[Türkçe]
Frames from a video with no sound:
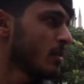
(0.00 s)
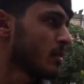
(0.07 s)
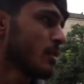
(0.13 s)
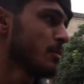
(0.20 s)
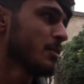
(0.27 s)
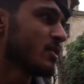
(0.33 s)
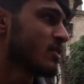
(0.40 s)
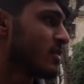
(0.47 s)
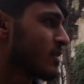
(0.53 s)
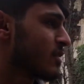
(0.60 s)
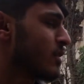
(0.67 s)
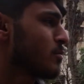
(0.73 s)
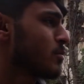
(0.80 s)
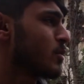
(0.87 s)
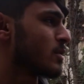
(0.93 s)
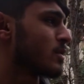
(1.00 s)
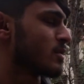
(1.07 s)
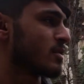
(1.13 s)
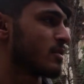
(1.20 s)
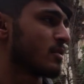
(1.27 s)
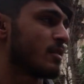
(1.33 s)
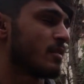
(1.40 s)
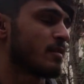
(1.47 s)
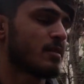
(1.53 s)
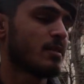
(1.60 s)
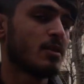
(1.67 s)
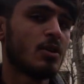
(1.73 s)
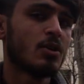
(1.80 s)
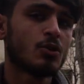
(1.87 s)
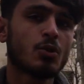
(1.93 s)
Adam ekstremler mi
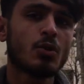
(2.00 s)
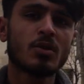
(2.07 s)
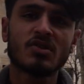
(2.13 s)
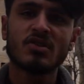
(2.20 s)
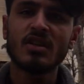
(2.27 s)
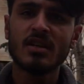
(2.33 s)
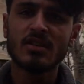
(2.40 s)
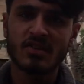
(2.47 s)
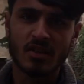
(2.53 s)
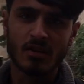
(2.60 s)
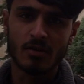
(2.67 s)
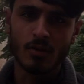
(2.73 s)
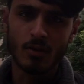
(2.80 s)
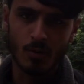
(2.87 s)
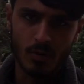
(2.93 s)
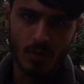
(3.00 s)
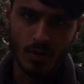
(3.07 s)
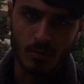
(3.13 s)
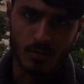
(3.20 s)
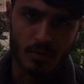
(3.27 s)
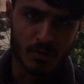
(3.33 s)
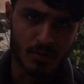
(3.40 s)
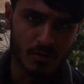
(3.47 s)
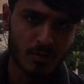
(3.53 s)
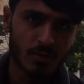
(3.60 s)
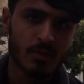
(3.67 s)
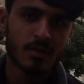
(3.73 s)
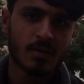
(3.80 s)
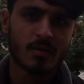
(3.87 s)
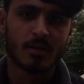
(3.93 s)
Tamam çok Son teşekkür ederiz.
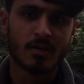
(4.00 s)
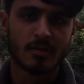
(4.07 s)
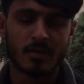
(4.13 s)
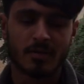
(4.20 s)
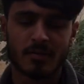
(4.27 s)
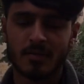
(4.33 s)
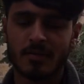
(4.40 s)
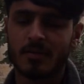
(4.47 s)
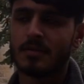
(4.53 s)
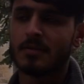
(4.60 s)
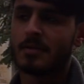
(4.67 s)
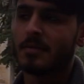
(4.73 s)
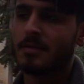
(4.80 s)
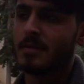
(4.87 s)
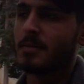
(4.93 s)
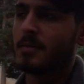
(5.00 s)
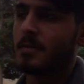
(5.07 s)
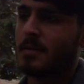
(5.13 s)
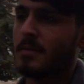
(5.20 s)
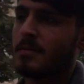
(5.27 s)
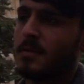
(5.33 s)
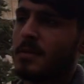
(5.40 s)
Çok teşekkür ederiz kardeşim sağ olasın.